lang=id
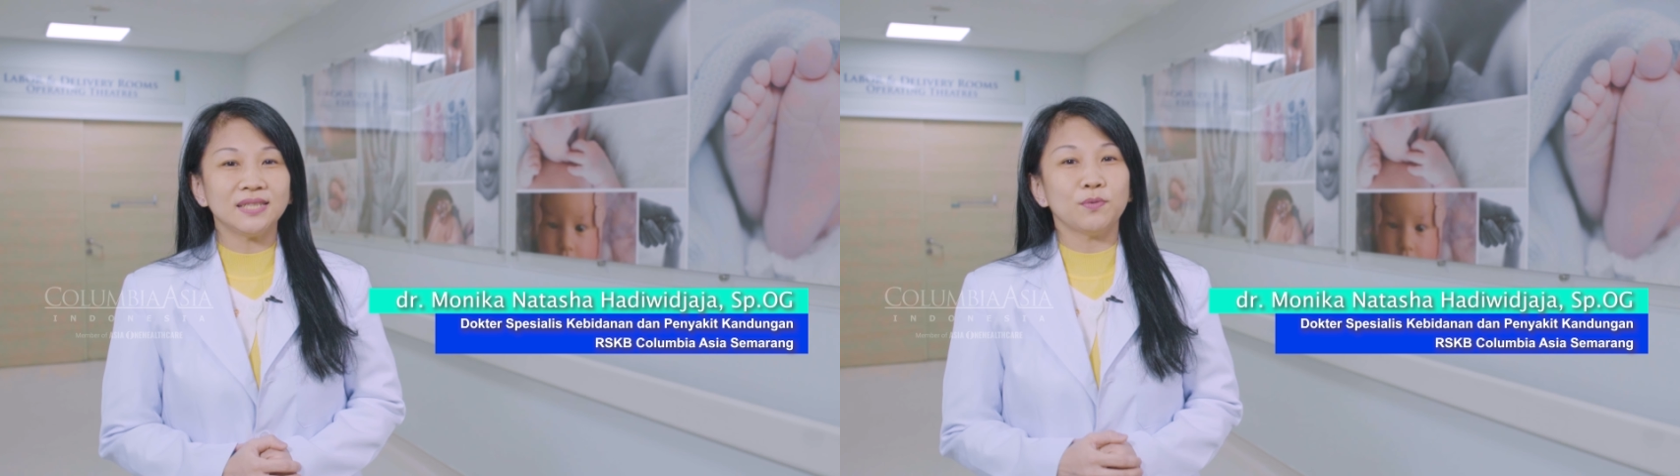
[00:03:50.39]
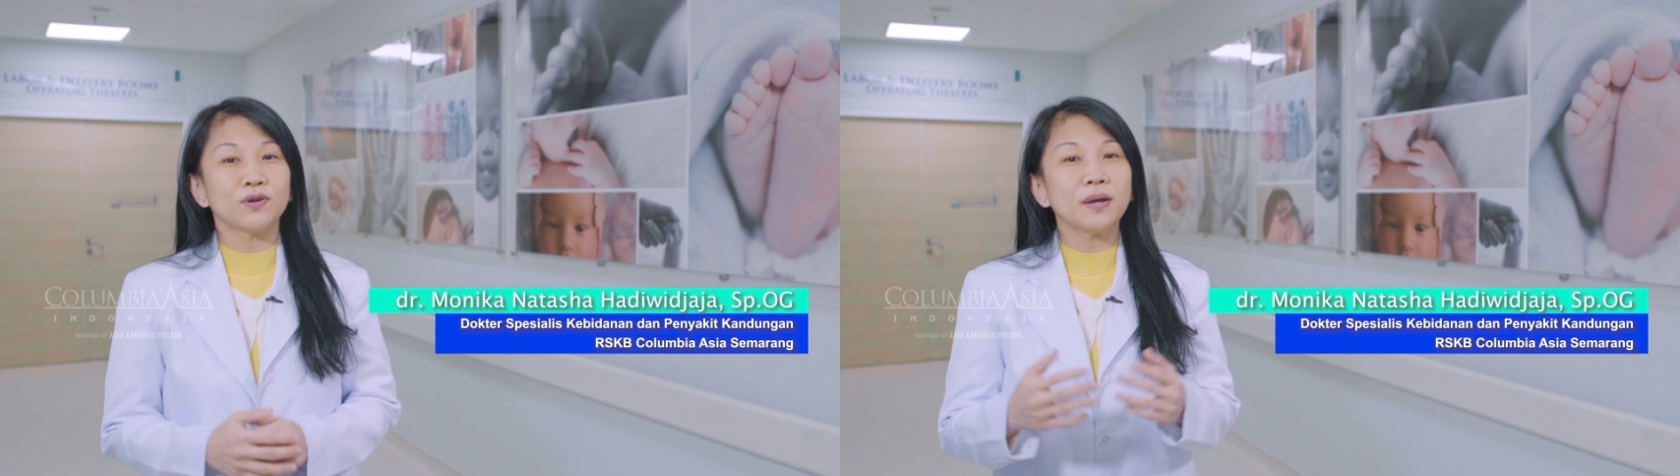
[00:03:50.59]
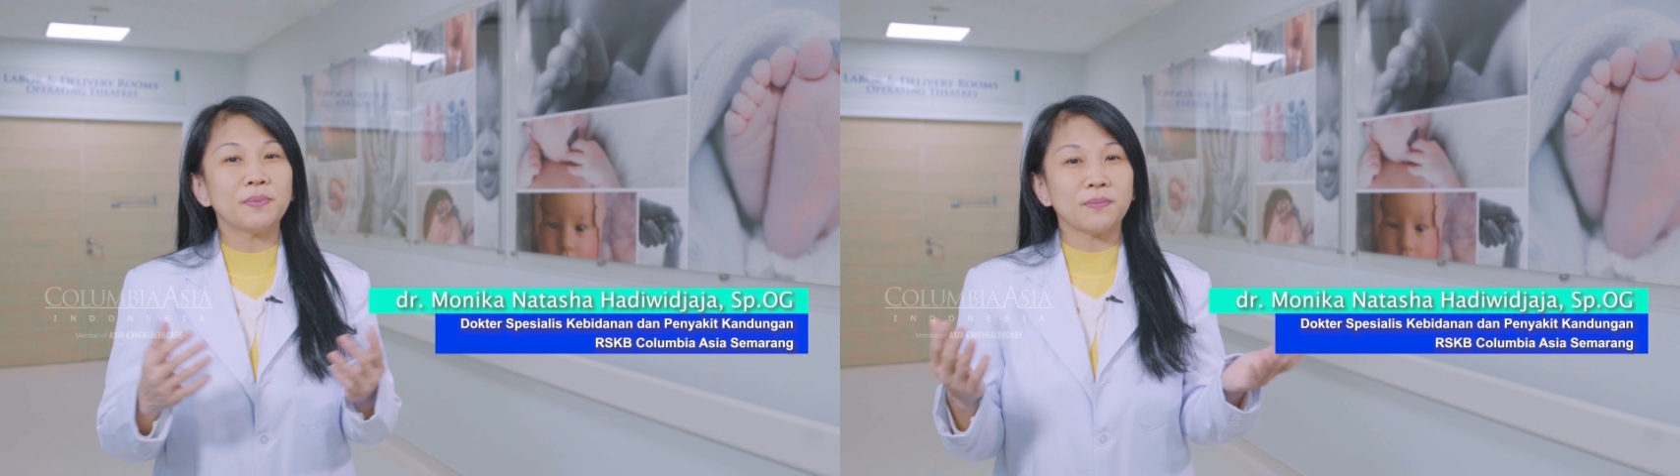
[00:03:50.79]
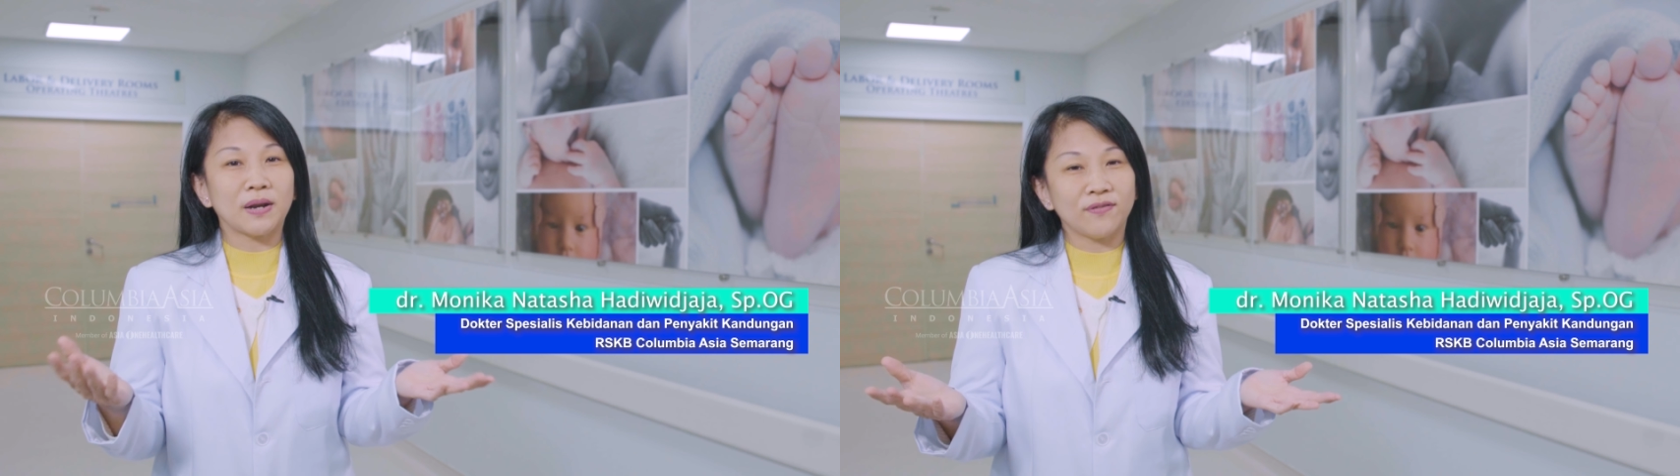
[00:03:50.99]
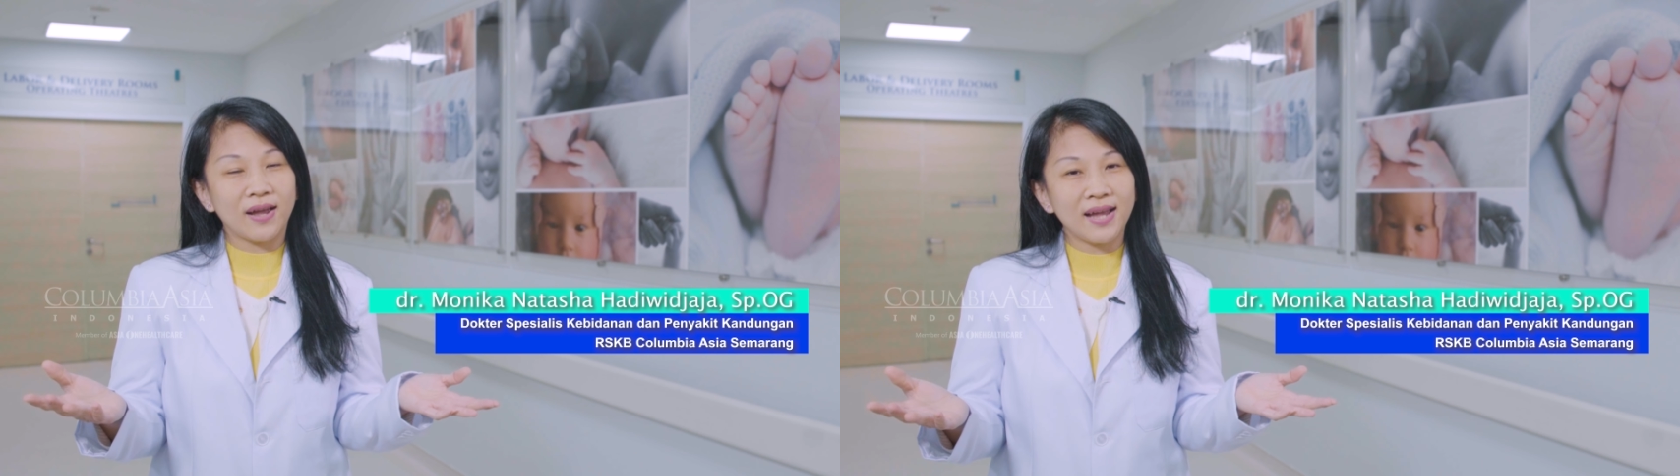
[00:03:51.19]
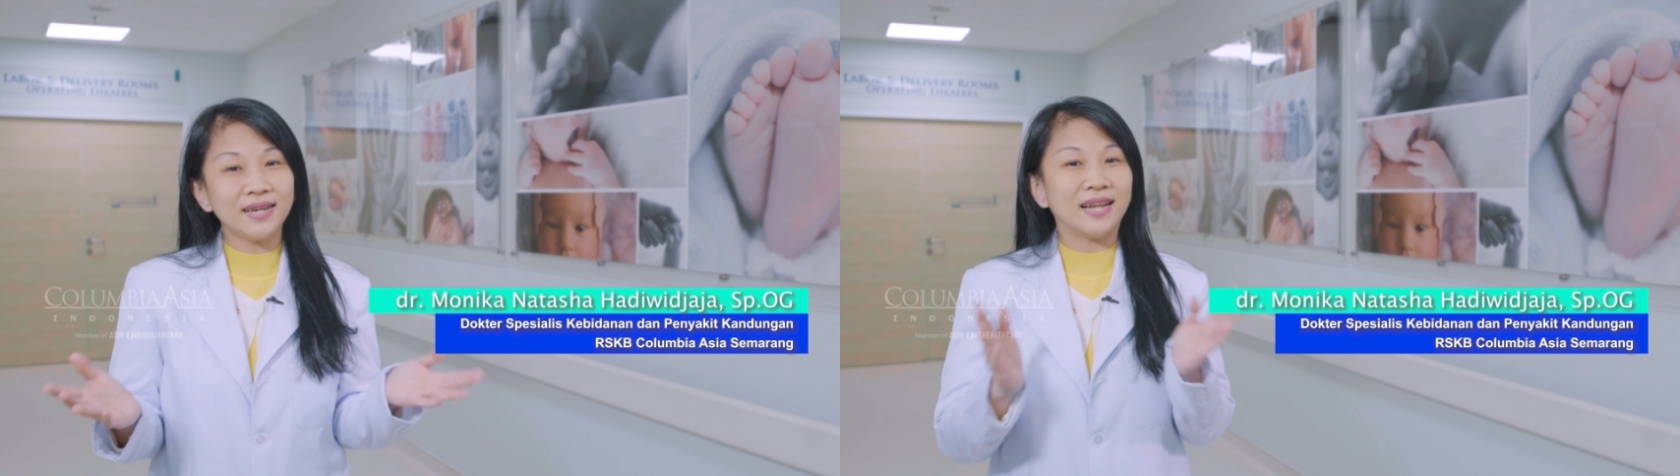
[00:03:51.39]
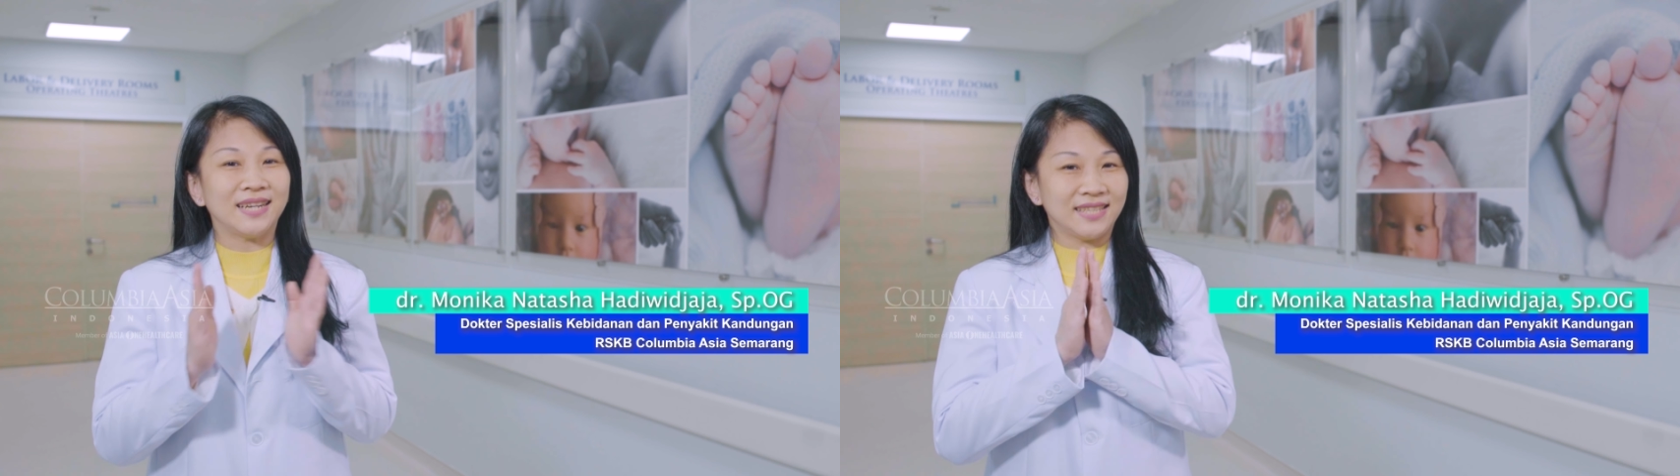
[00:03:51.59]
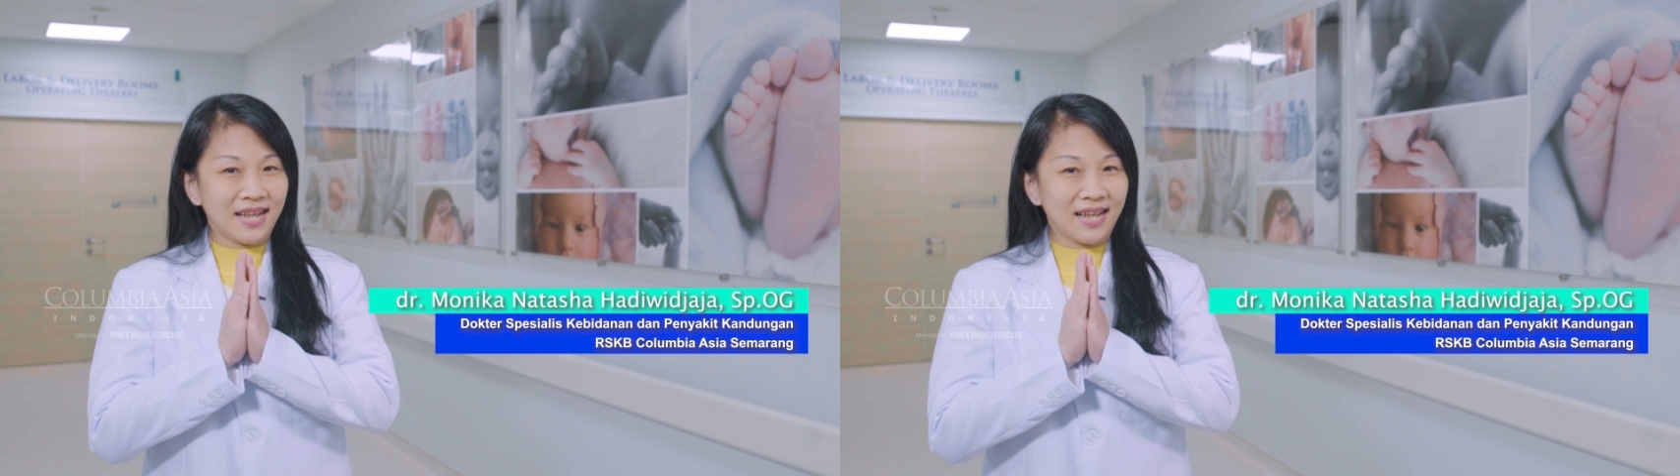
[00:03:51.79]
semoga bermanfaat dan